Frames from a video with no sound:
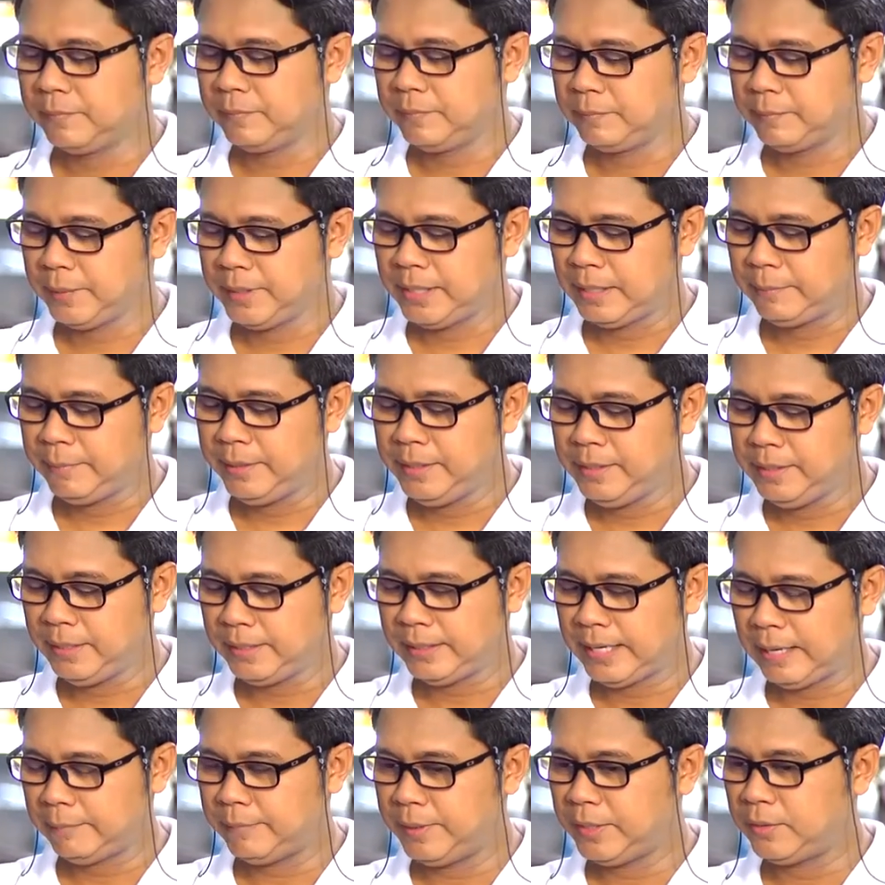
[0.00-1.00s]
มันทำให้เนื้อกระ
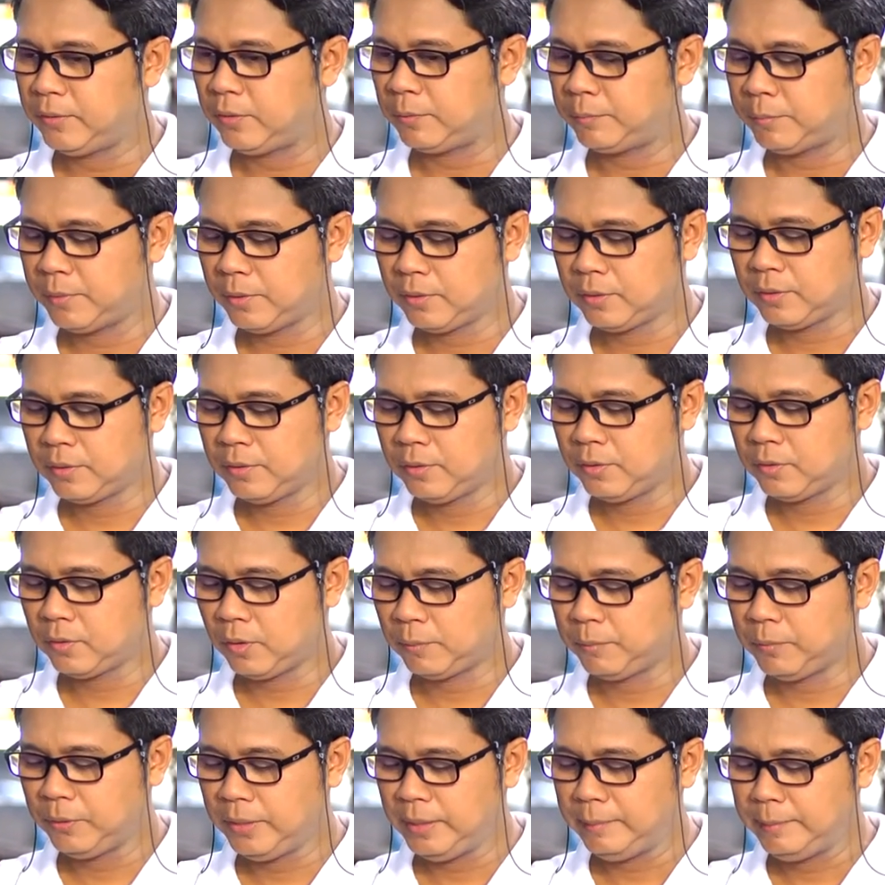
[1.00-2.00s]
ดาษมีกรดกรด
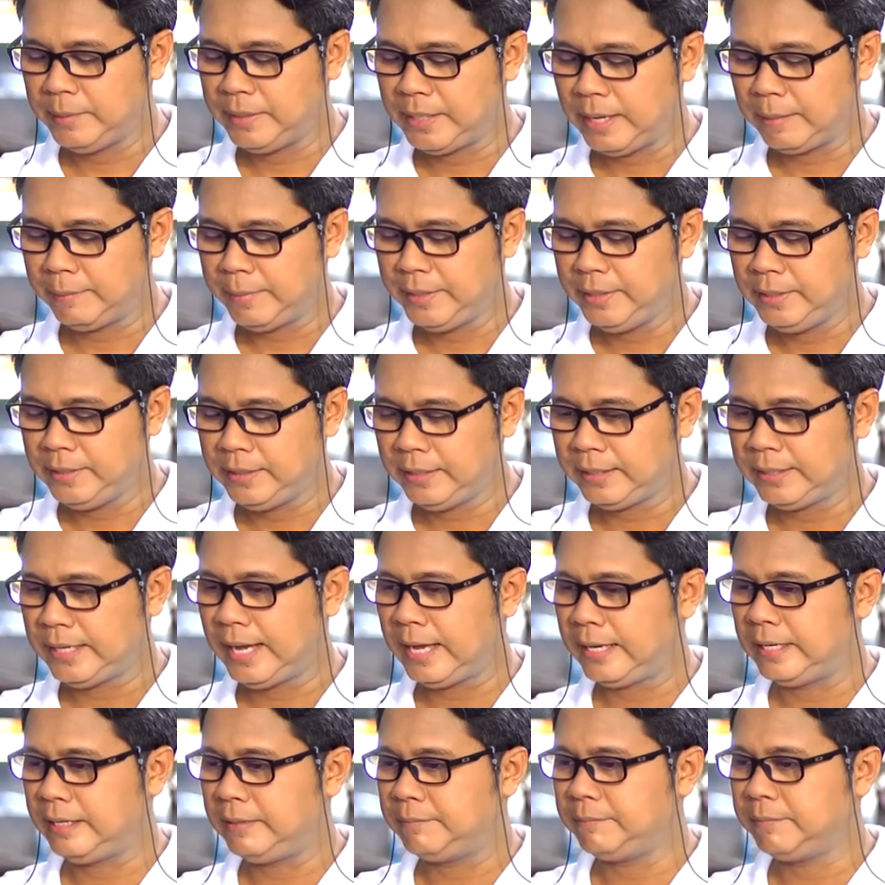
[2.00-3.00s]
พวกนี้มันทำให้เนื้อกระดา
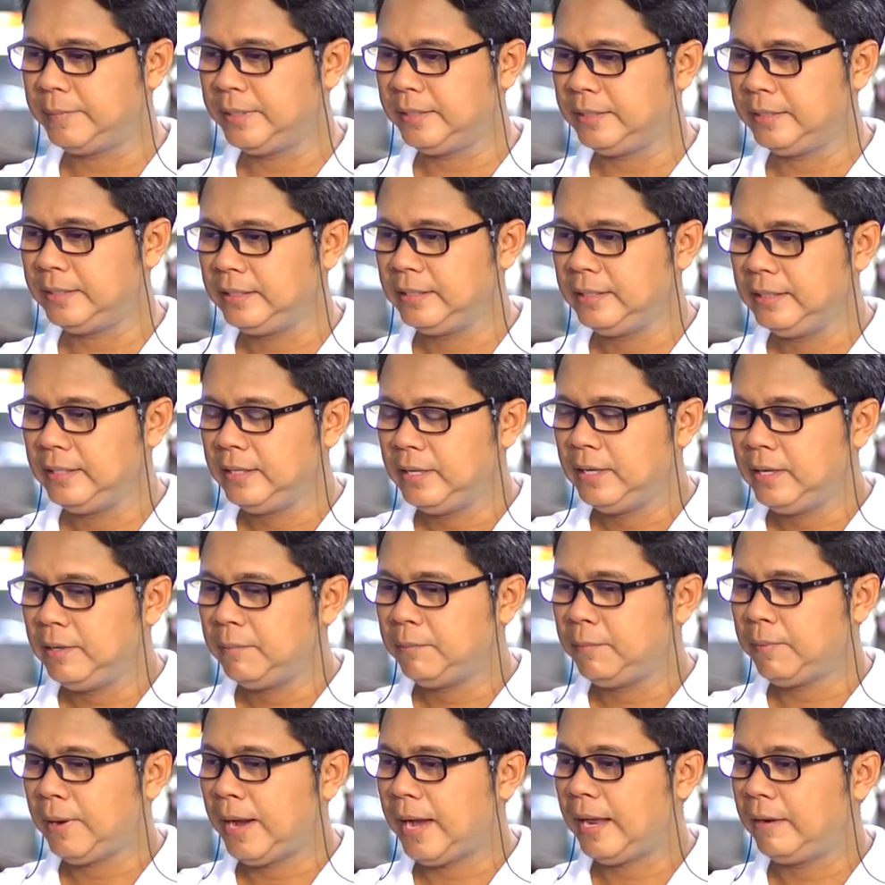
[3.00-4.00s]
ษเนี่ยมัน
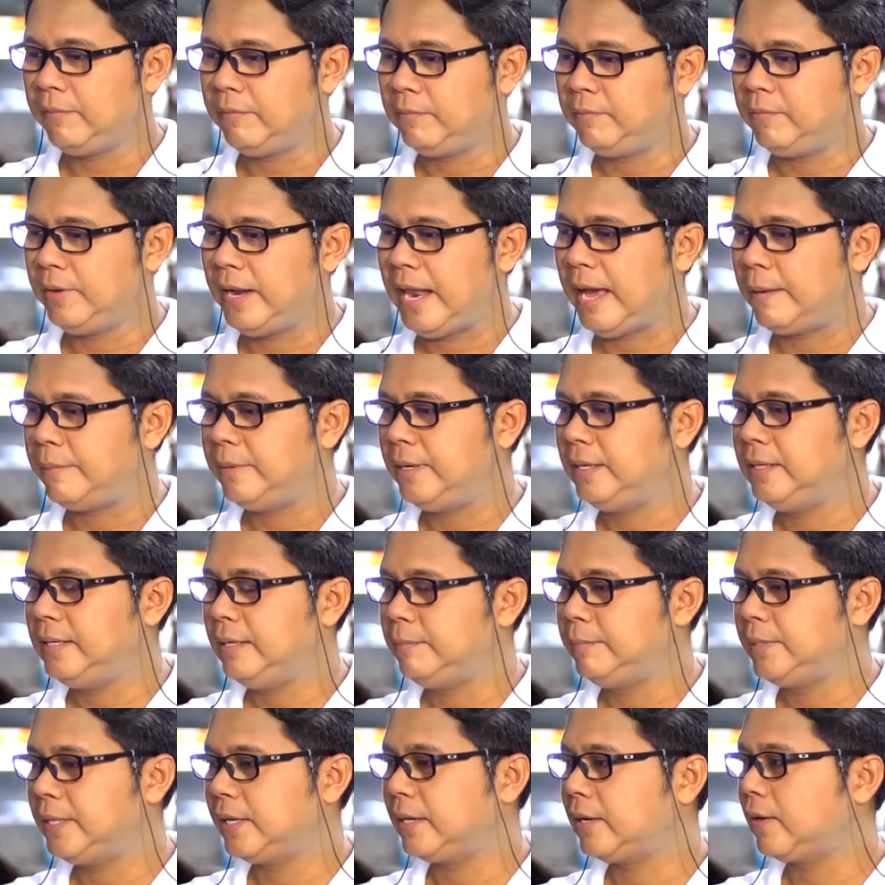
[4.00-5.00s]
ผ่านเวลาไปเรื่อ
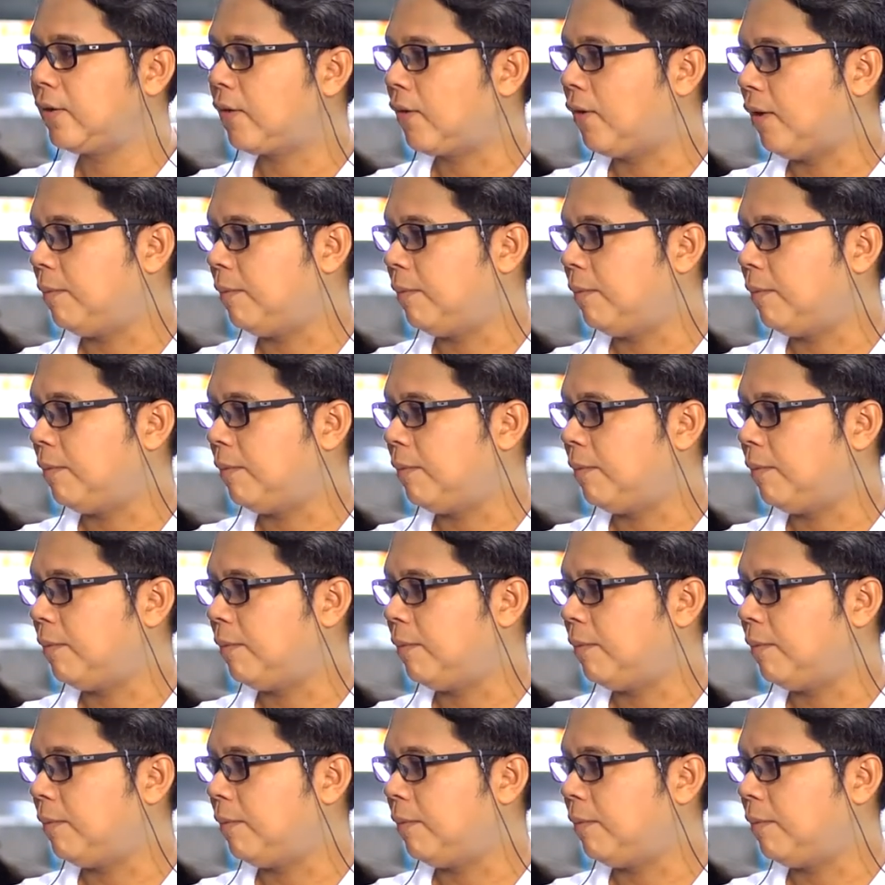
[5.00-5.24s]
ยๆมันจะกรอ